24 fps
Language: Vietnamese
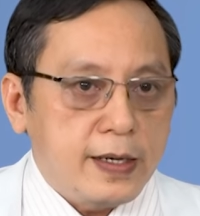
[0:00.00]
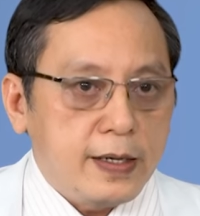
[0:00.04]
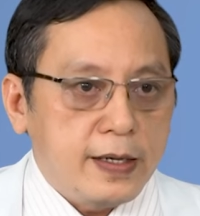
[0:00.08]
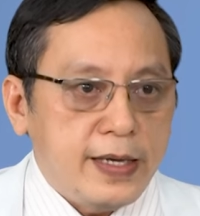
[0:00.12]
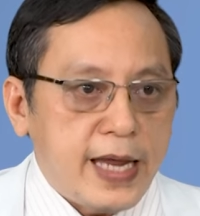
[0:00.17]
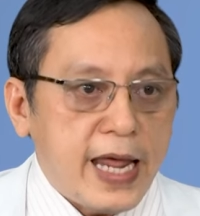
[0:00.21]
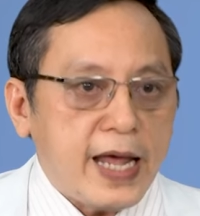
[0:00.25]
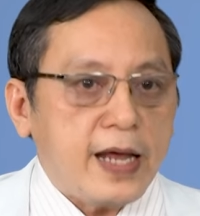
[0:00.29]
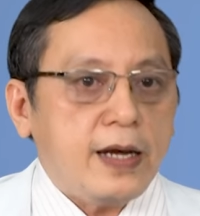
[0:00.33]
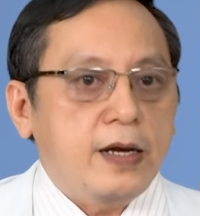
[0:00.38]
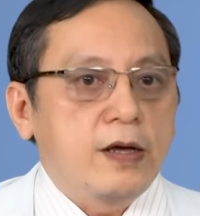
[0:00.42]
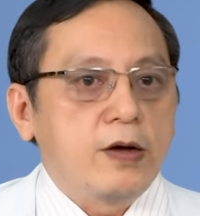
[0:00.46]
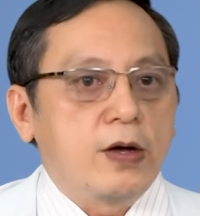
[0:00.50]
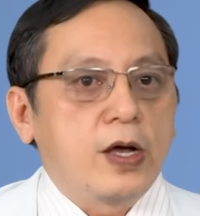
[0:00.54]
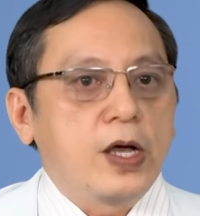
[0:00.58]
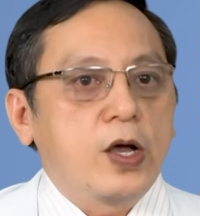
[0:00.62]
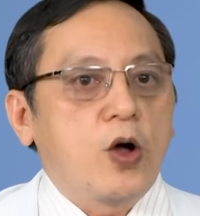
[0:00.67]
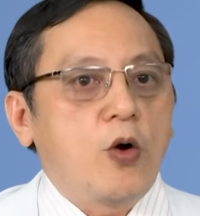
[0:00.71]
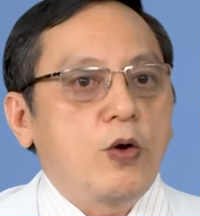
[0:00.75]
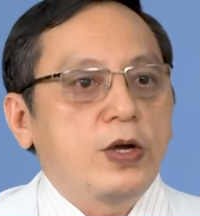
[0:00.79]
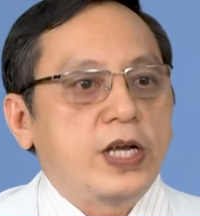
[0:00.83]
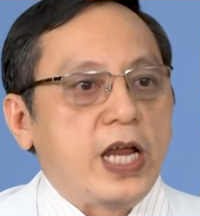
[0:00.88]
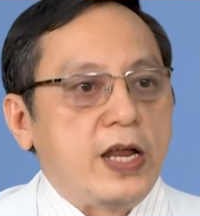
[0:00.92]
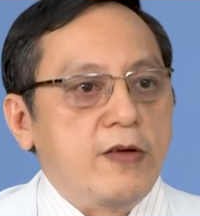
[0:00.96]
nhét được cái
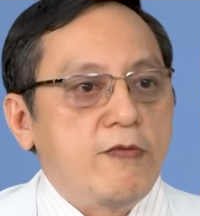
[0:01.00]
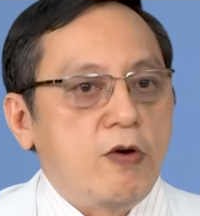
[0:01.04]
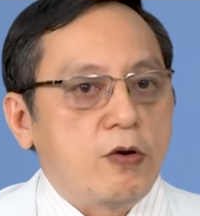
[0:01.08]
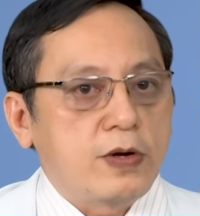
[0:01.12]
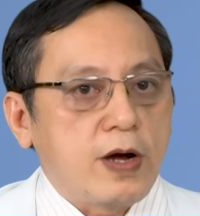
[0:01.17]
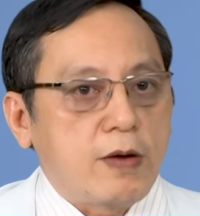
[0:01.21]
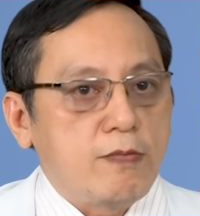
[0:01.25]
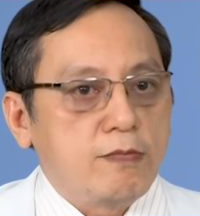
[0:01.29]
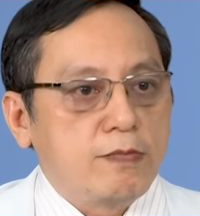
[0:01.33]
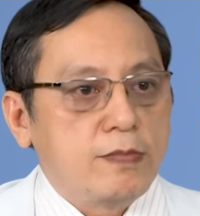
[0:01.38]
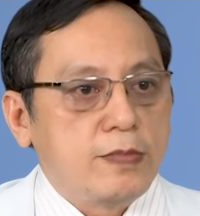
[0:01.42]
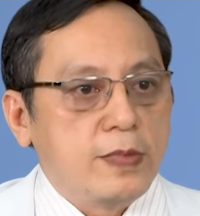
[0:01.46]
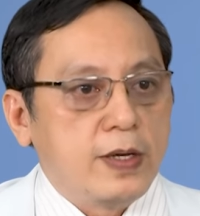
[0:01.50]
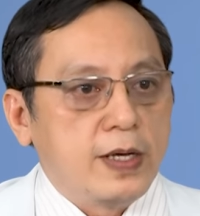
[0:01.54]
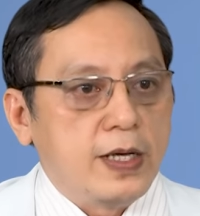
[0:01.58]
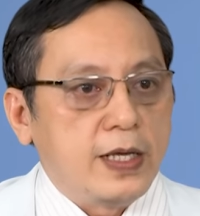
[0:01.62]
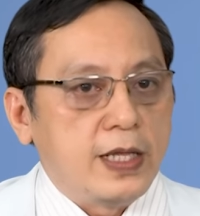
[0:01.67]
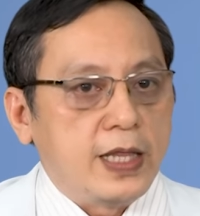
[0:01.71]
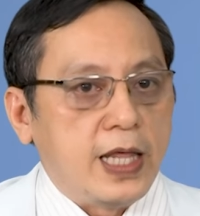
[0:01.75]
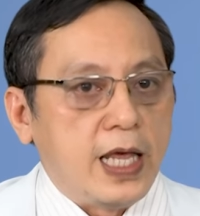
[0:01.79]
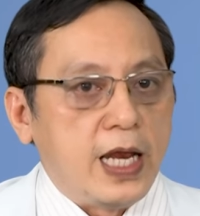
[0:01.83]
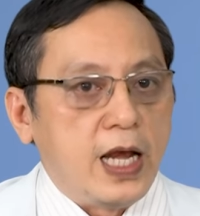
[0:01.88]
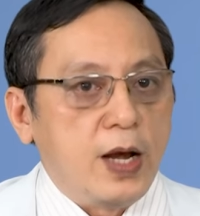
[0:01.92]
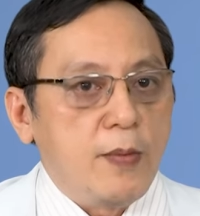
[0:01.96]
khối trĩ vào trong
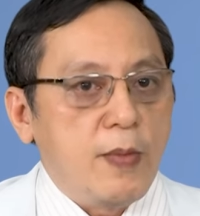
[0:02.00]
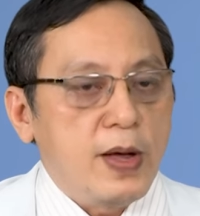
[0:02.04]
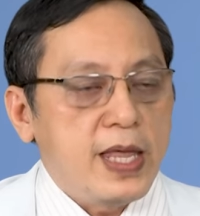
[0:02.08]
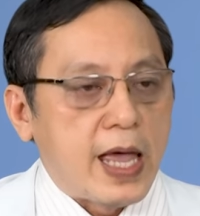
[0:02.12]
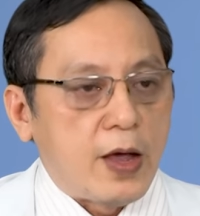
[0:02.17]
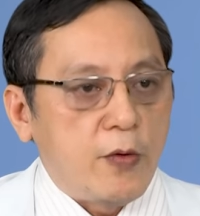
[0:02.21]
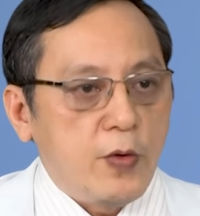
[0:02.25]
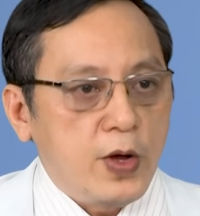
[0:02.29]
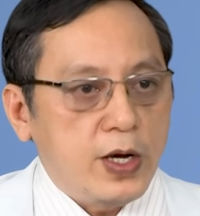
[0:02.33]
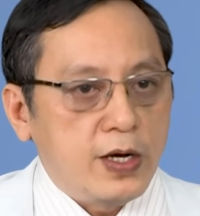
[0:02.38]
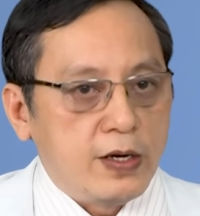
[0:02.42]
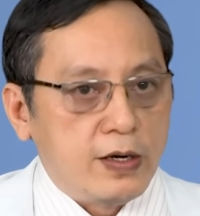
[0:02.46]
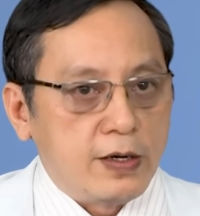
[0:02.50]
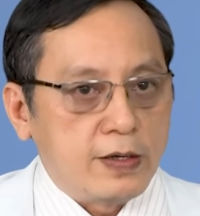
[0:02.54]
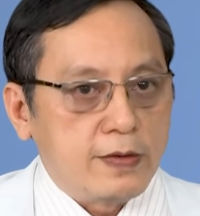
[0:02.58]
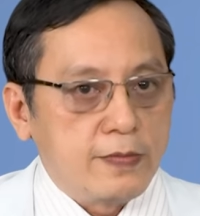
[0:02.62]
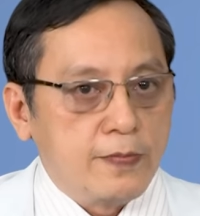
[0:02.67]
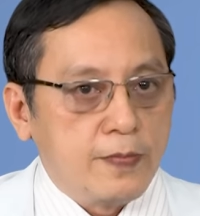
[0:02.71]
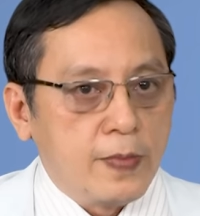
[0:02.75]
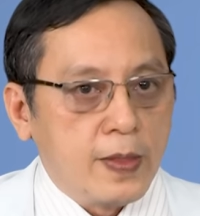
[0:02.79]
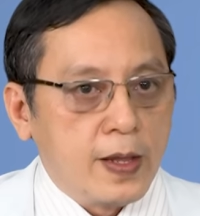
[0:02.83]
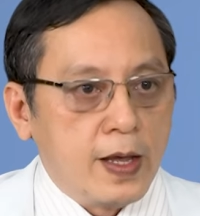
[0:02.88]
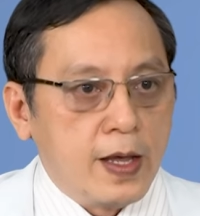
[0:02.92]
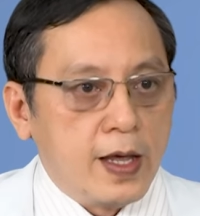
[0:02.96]
thì nó mới giải quyết được
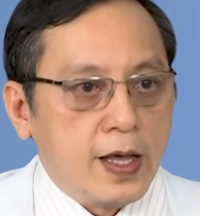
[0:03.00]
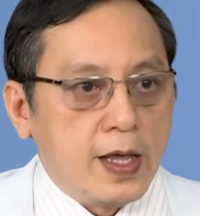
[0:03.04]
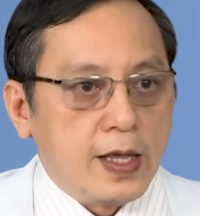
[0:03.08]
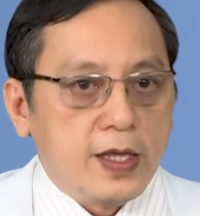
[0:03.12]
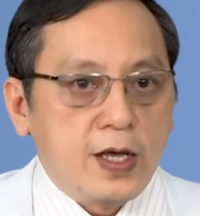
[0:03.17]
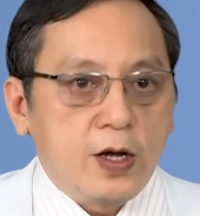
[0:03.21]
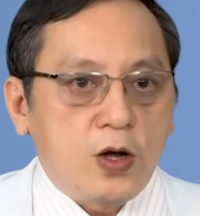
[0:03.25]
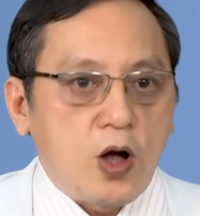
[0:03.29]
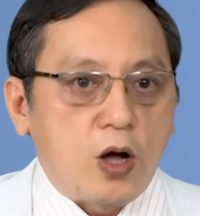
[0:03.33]
chứ